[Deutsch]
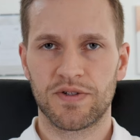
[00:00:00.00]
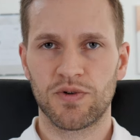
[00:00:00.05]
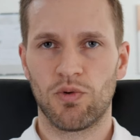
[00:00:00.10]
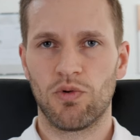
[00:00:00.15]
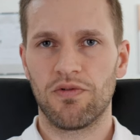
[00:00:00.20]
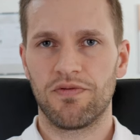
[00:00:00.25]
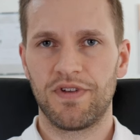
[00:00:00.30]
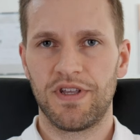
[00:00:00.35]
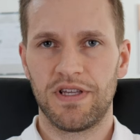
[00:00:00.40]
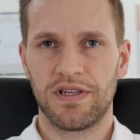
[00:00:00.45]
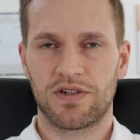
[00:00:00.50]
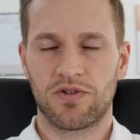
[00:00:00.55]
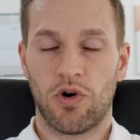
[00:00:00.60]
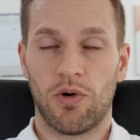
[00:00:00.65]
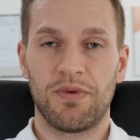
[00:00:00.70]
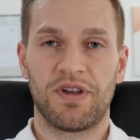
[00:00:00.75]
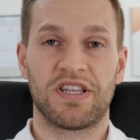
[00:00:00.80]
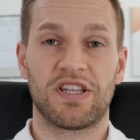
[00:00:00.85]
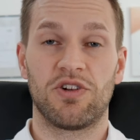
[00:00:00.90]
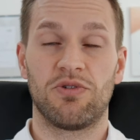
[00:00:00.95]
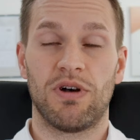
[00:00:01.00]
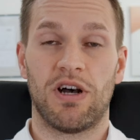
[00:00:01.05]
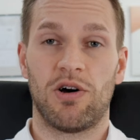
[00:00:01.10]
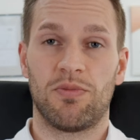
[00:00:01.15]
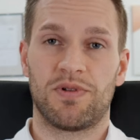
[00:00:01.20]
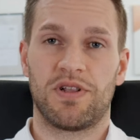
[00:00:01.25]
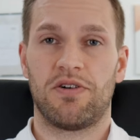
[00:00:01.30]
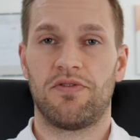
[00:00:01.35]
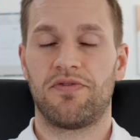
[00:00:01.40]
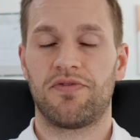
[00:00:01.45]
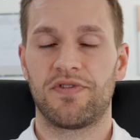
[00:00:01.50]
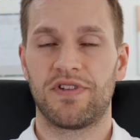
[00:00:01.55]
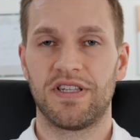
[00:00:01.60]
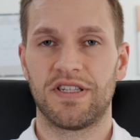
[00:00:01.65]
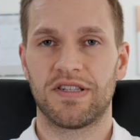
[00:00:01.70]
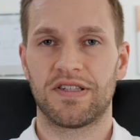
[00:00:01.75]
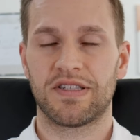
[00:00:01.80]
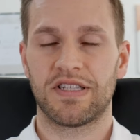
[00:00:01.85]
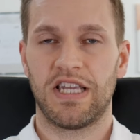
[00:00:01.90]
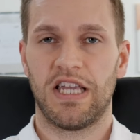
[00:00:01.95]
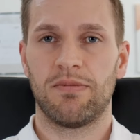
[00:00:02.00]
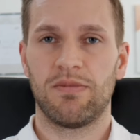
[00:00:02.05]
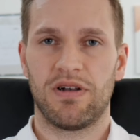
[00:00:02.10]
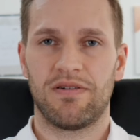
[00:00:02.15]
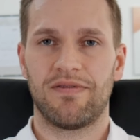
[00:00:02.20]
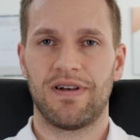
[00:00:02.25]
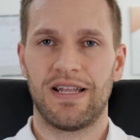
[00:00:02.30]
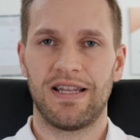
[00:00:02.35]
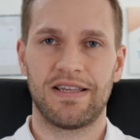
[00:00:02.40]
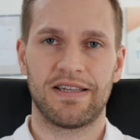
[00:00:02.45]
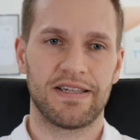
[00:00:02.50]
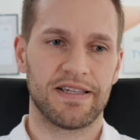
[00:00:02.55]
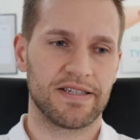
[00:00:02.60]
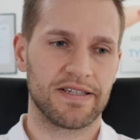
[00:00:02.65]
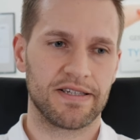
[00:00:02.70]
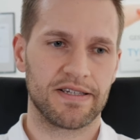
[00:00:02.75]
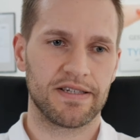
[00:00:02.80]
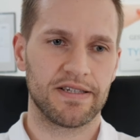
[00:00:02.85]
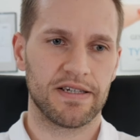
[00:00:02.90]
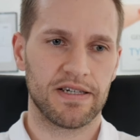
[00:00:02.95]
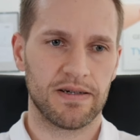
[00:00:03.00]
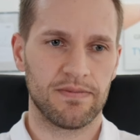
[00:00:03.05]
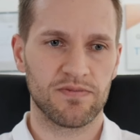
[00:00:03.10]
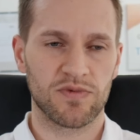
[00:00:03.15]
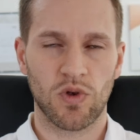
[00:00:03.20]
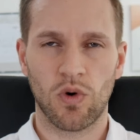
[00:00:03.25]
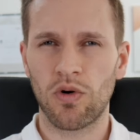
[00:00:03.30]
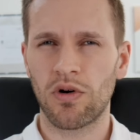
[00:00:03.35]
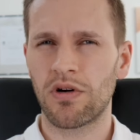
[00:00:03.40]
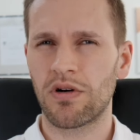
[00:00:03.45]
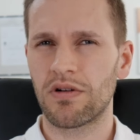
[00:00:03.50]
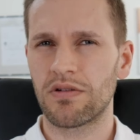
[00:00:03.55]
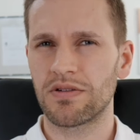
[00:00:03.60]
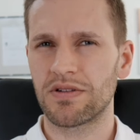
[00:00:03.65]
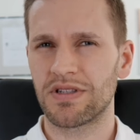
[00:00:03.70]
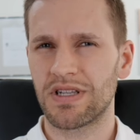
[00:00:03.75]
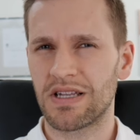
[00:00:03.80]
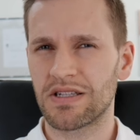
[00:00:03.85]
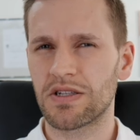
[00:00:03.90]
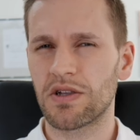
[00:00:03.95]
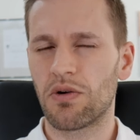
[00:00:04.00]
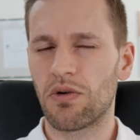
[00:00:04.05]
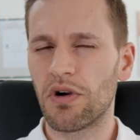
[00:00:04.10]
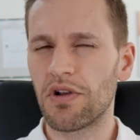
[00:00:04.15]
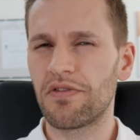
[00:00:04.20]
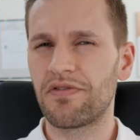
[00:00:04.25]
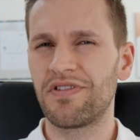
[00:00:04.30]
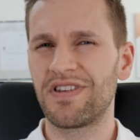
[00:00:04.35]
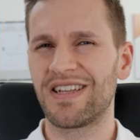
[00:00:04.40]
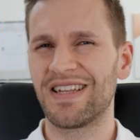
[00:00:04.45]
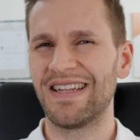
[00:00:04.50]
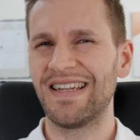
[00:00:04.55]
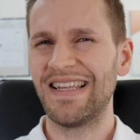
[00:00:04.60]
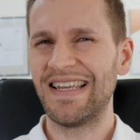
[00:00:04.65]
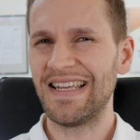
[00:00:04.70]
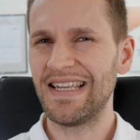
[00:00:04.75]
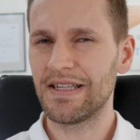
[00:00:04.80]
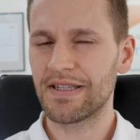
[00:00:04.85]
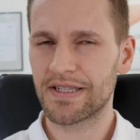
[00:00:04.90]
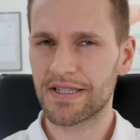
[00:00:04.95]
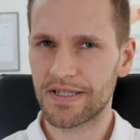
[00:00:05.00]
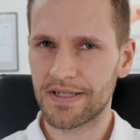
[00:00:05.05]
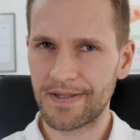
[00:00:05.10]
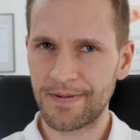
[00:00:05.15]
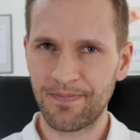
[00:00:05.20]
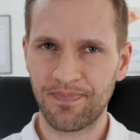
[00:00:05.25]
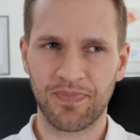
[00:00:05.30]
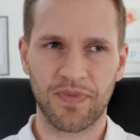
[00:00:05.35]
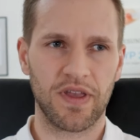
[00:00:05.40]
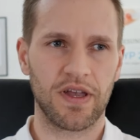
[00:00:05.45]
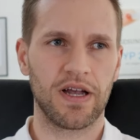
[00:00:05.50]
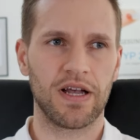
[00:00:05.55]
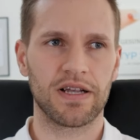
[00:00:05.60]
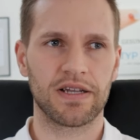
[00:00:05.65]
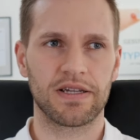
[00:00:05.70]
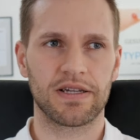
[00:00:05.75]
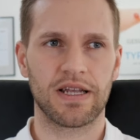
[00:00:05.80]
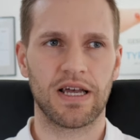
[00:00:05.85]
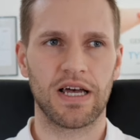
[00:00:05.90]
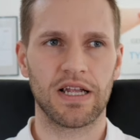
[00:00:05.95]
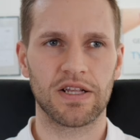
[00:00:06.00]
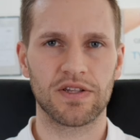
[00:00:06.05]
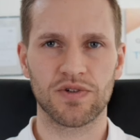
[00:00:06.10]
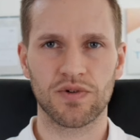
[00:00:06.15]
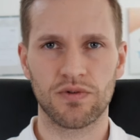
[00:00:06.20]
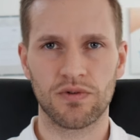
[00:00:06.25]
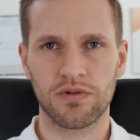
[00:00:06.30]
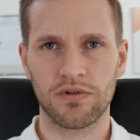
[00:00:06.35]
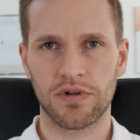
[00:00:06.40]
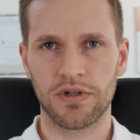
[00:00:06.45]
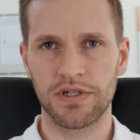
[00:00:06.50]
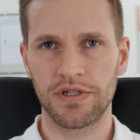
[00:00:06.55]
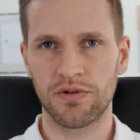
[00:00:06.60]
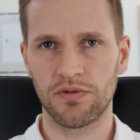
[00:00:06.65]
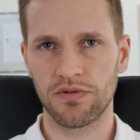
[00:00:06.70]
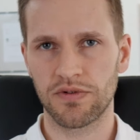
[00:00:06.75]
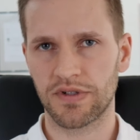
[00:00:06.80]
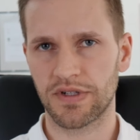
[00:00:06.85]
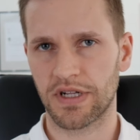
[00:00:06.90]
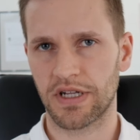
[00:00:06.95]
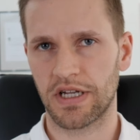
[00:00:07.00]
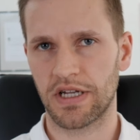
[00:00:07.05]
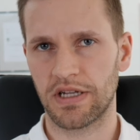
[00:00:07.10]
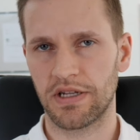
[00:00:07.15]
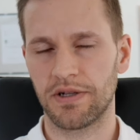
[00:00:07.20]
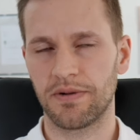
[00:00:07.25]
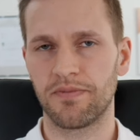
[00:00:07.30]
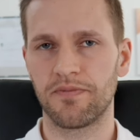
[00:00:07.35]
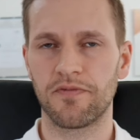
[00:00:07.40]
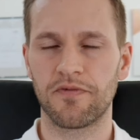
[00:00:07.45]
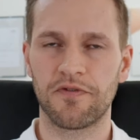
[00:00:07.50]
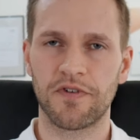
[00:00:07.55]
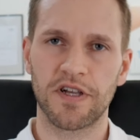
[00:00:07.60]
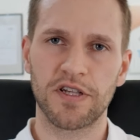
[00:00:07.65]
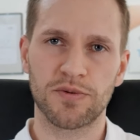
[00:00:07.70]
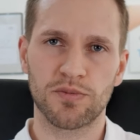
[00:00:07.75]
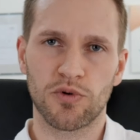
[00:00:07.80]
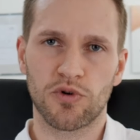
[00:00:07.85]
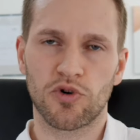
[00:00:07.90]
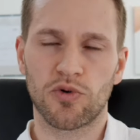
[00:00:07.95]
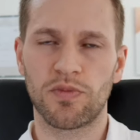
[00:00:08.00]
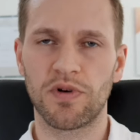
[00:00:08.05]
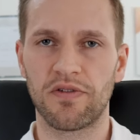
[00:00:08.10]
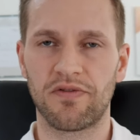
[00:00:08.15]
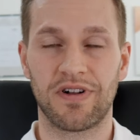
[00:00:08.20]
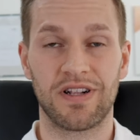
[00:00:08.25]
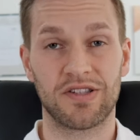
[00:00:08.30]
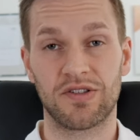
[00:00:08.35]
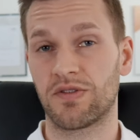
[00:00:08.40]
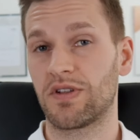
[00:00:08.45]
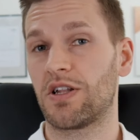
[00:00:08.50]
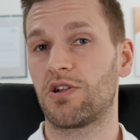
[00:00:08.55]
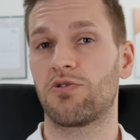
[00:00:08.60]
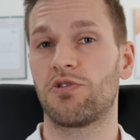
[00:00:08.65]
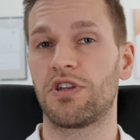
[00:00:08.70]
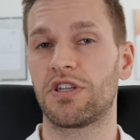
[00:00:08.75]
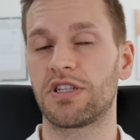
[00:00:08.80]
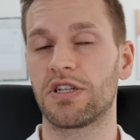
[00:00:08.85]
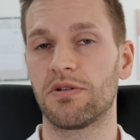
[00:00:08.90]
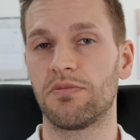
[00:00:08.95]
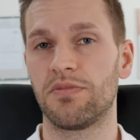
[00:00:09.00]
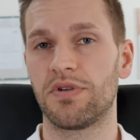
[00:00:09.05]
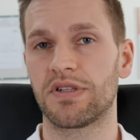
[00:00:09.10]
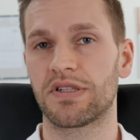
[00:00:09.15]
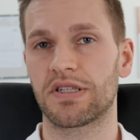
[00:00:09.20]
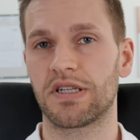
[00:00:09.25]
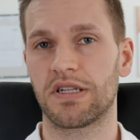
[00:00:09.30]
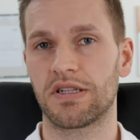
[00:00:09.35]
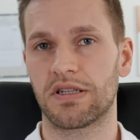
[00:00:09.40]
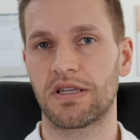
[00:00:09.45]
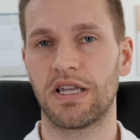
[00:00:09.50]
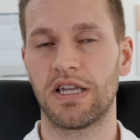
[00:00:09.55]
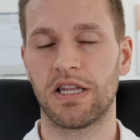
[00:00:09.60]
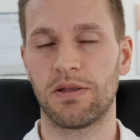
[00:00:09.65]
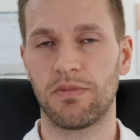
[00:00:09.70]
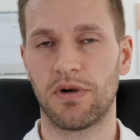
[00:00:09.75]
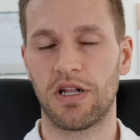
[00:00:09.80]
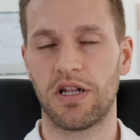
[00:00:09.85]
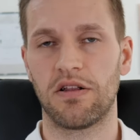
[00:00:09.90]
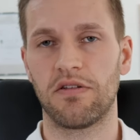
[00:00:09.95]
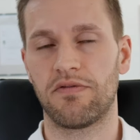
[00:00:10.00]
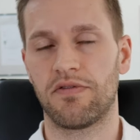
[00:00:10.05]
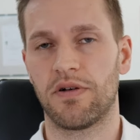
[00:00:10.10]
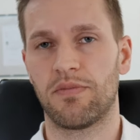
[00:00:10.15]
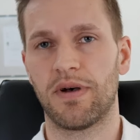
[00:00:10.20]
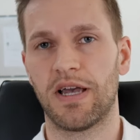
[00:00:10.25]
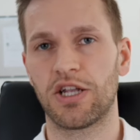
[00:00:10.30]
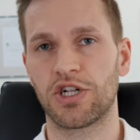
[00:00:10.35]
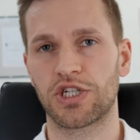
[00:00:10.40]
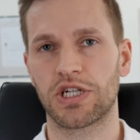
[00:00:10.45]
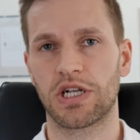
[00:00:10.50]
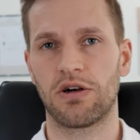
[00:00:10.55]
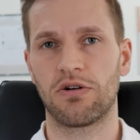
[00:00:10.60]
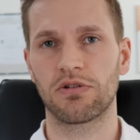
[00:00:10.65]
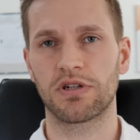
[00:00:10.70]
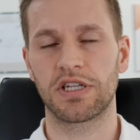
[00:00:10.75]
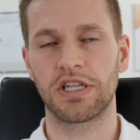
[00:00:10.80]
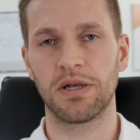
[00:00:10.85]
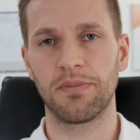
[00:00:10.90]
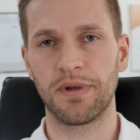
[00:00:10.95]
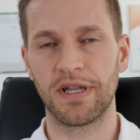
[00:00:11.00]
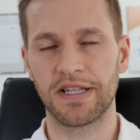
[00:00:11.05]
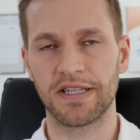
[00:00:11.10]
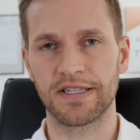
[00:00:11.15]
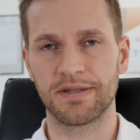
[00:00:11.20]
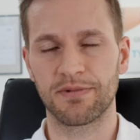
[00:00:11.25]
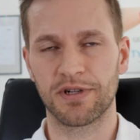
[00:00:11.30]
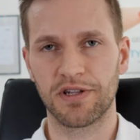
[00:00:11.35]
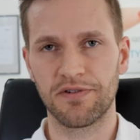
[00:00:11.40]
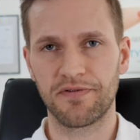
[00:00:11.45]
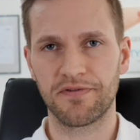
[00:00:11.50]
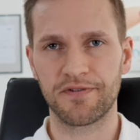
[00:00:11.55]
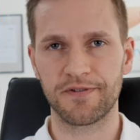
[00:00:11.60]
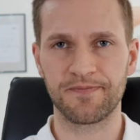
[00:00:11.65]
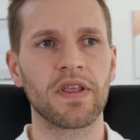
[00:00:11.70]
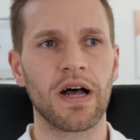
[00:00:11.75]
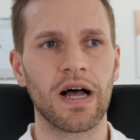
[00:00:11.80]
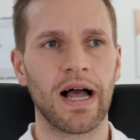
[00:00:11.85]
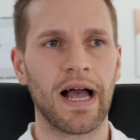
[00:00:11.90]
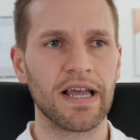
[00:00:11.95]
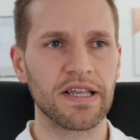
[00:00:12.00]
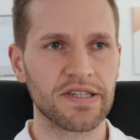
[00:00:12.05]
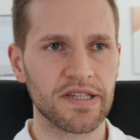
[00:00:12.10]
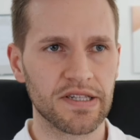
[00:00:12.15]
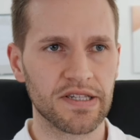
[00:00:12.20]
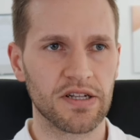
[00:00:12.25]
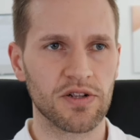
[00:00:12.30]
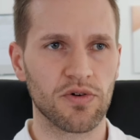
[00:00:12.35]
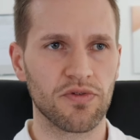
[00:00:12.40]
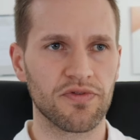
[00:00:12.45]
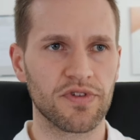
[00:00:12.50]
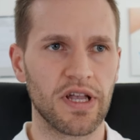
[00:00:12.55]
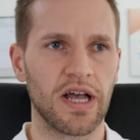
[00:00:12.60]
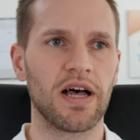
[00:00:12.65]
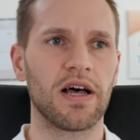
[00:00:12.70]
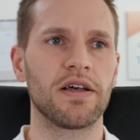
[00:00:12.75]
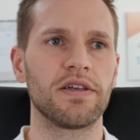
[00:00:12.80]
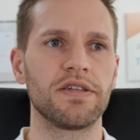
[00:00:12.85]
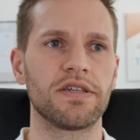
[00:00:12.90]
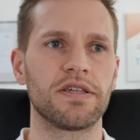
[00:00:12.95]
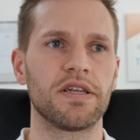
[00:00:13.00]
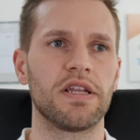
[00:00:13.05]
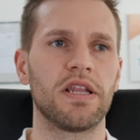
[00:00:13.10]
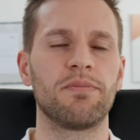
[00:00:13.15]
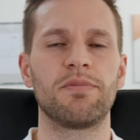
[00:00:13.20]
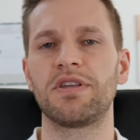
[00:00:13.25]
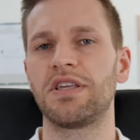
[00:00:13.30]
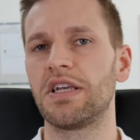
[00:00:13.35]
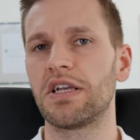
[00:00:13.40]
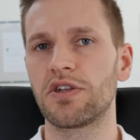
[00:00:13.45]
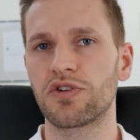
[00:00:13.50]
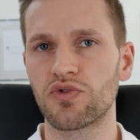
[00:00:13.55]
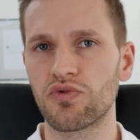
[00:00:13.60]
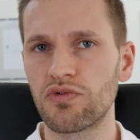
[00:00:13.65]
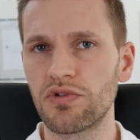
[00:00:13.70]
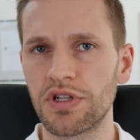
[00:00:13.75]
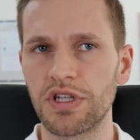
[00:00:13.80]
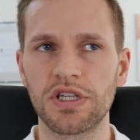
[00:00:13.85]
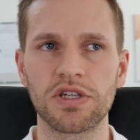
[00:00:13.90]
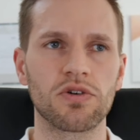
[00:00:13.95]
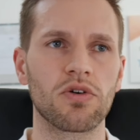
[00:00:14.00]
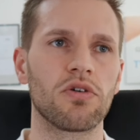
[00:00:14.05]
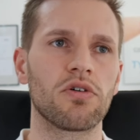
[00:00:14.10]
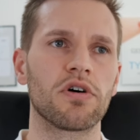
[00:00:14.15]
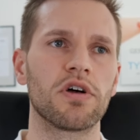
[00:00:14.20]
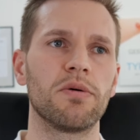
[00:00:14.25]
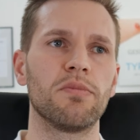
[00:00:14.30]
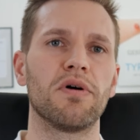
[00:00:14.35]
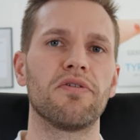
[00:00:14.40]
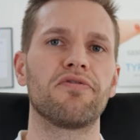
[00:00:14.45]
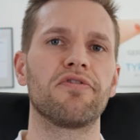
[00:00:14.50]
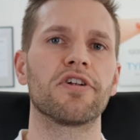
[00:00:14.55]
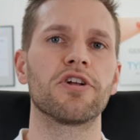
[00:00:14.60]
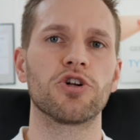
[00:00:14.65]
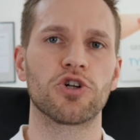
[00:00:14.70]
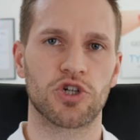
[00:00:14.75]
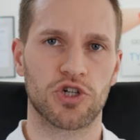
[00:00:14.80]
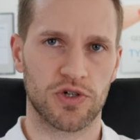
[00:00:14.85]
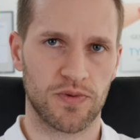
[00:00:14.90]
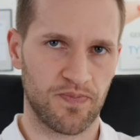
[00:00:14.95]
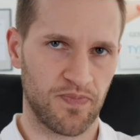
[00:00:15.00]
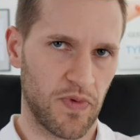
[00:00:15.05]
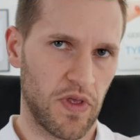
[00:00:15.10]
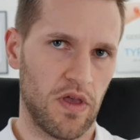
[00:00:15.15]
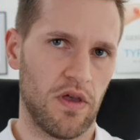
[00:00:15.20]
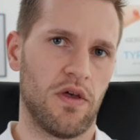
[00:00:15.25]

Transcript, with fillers: So, wie komme ich denn überhaupt auf dieses Thema? Weil ich es ähm, doch sehr, sehr häufig lese, ja, gerade so in unserer ähm, Facebook-Gruppe. Falls du da noch nicht drin bist, dann gerne mal vorbeischauen, Diabetes im Griff. Da heißt es halt oft, ja, ich ernähre mich eh gesund, ich koche immer frisch.